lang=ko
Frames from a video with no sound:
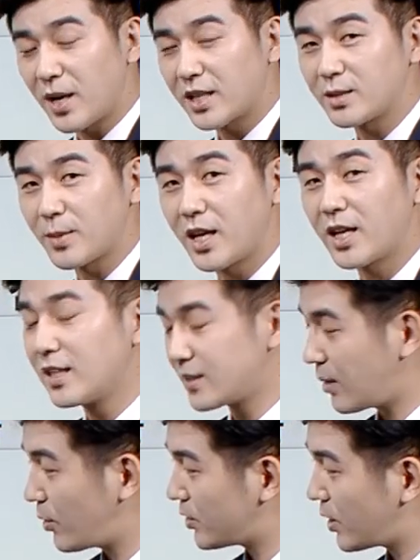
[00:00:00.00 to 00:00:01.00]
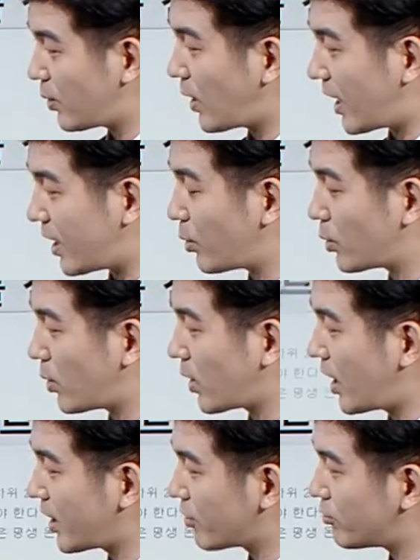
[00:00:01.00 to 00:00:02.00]
마지막 세 번째로
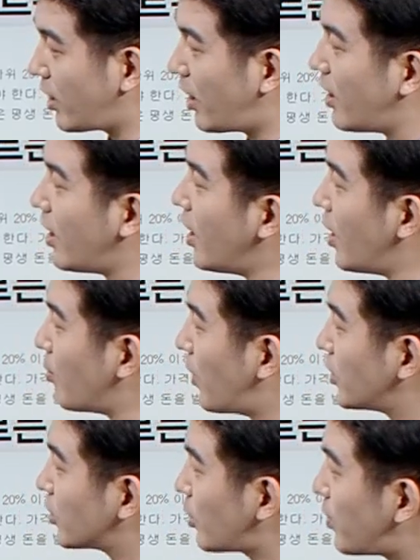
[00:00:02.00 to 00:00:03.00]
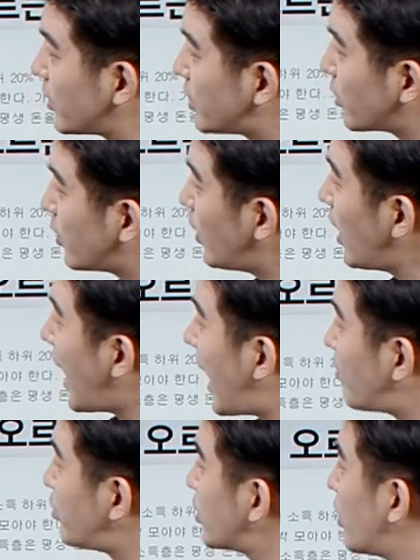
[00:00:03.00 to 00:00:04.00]
알아보도록 하겠고요. 먼저 첫 번째로
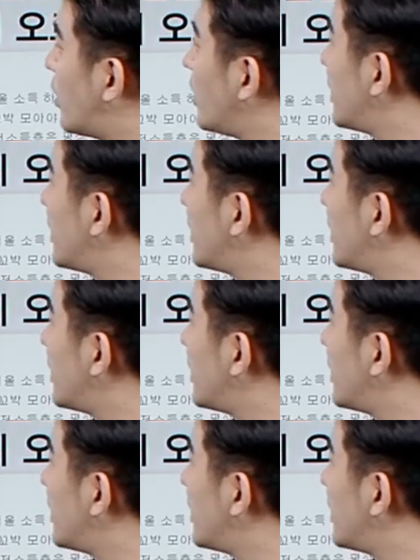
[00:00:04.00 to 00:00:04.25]
앞으로